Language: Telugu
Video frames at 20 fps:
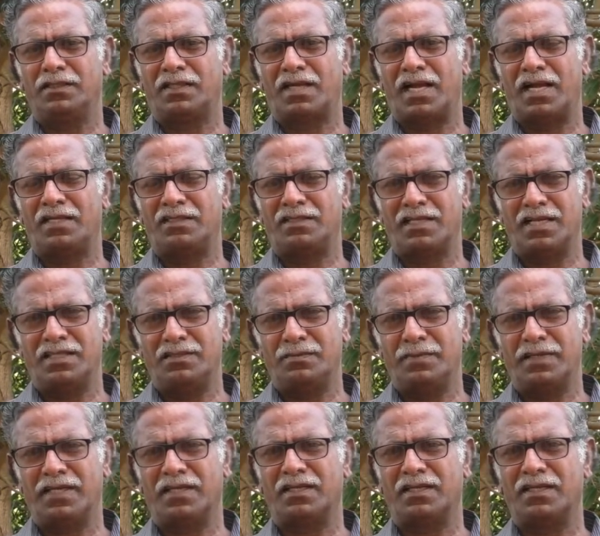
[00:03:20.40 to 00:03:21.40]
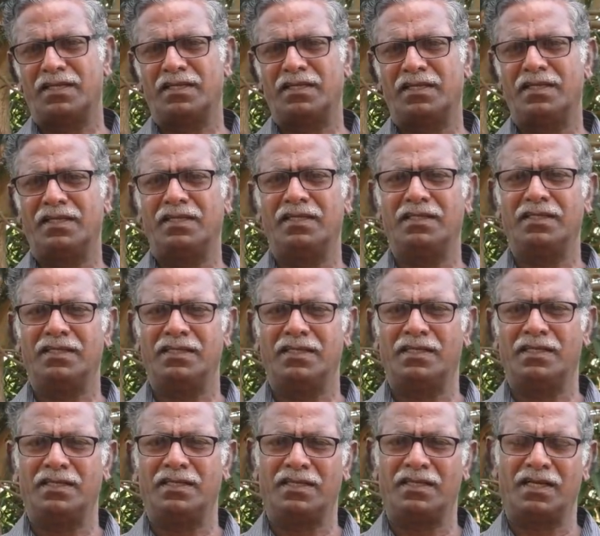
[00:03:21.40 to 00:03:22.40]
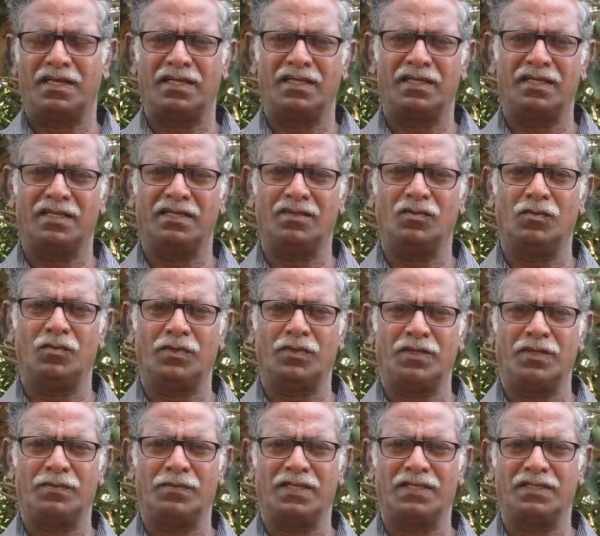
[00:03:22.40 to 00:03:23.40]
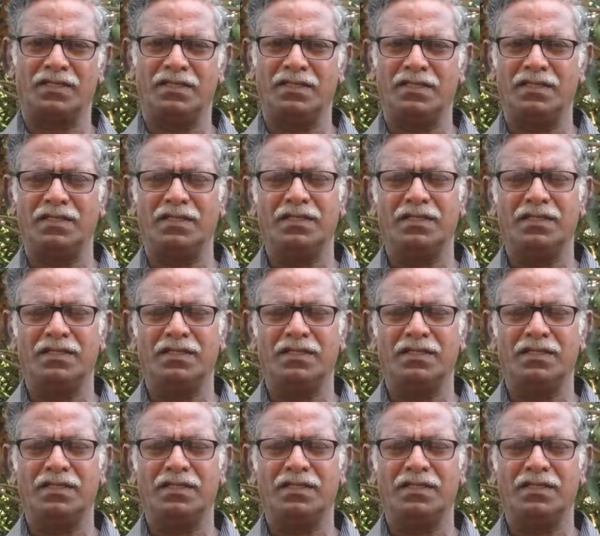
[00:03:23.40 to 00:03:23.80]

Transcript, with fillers: కాయ సైజు పెరగడానికి ఎన్ని రకాలుగానే ఉపయోగపడుతుంది